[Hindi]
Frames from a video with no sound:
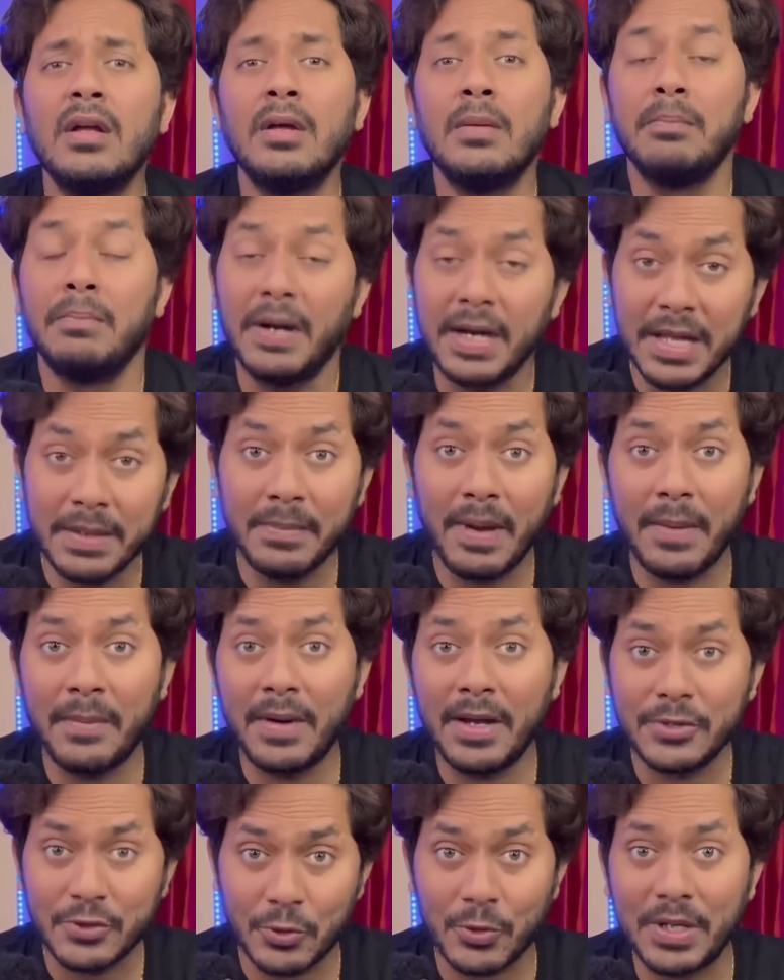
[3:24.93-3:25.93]
बड़े
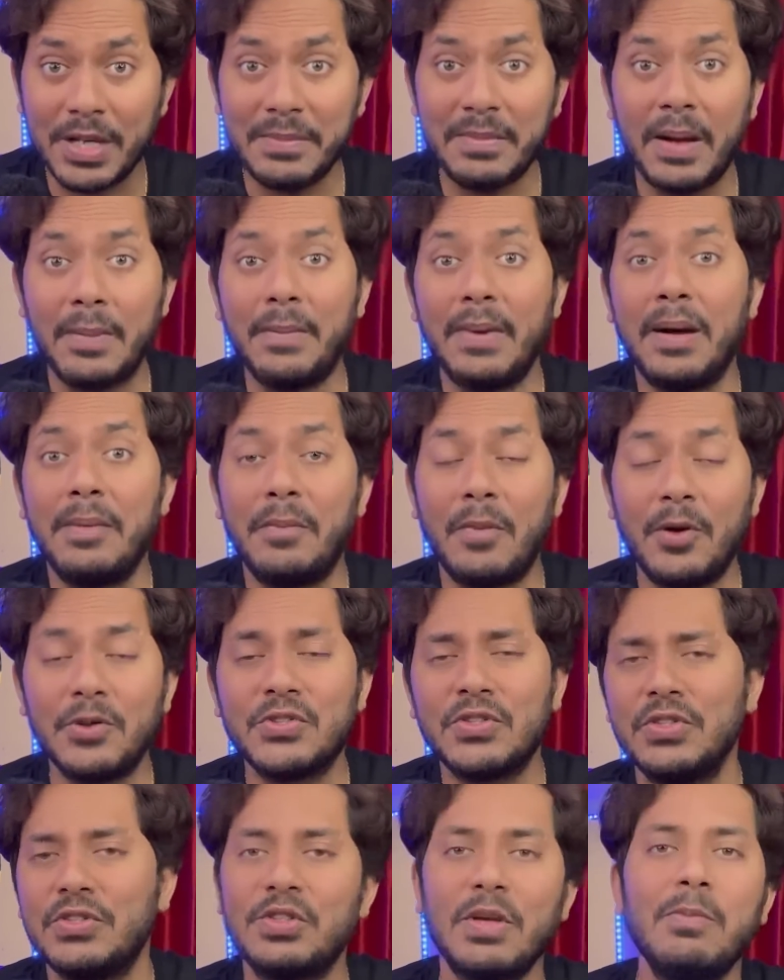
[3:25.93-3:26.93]
मामा छोटे मामा
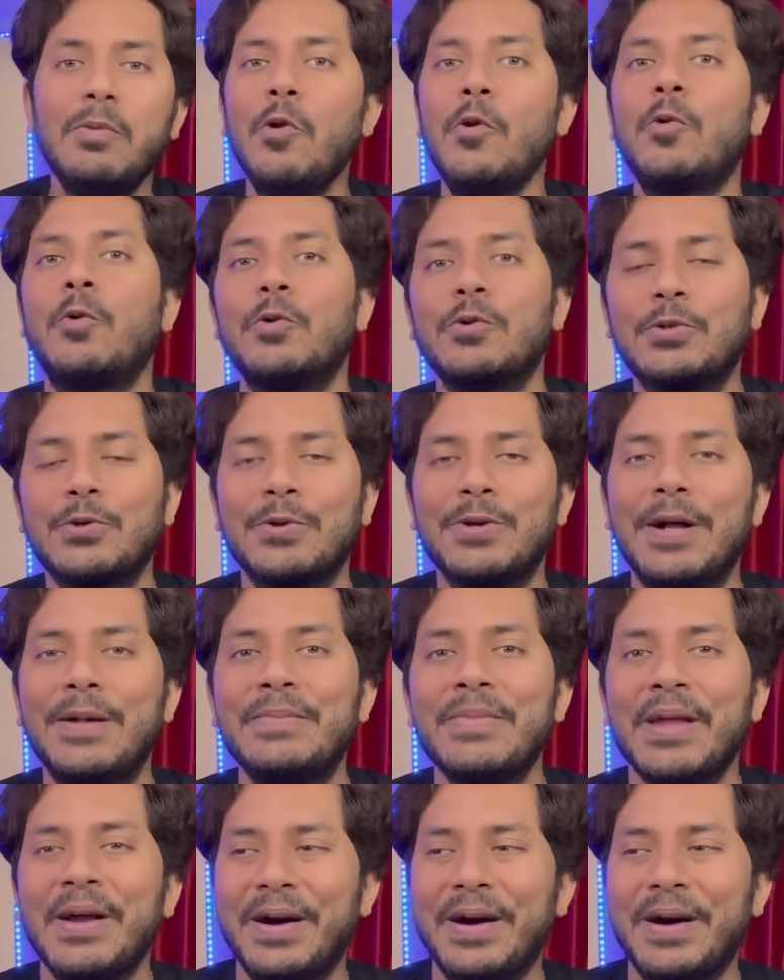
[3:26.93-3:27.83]
मौसी सब लोग खुश हो गए